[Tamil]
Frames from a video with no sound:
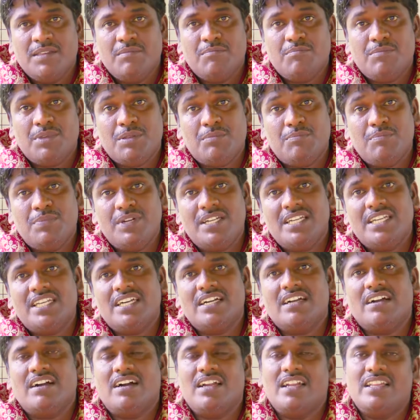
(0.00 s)
பிற்பட்ட
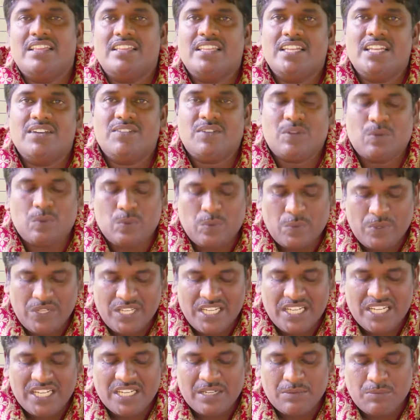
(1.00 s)
காலத்தில் அவர்
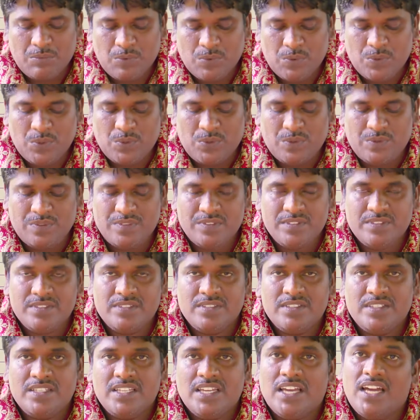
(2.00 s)
கூறுகின்ற போது
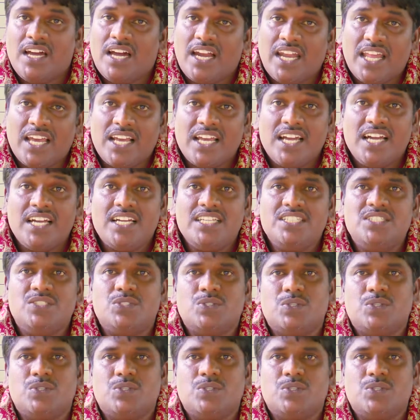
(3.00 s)
அழகாகச்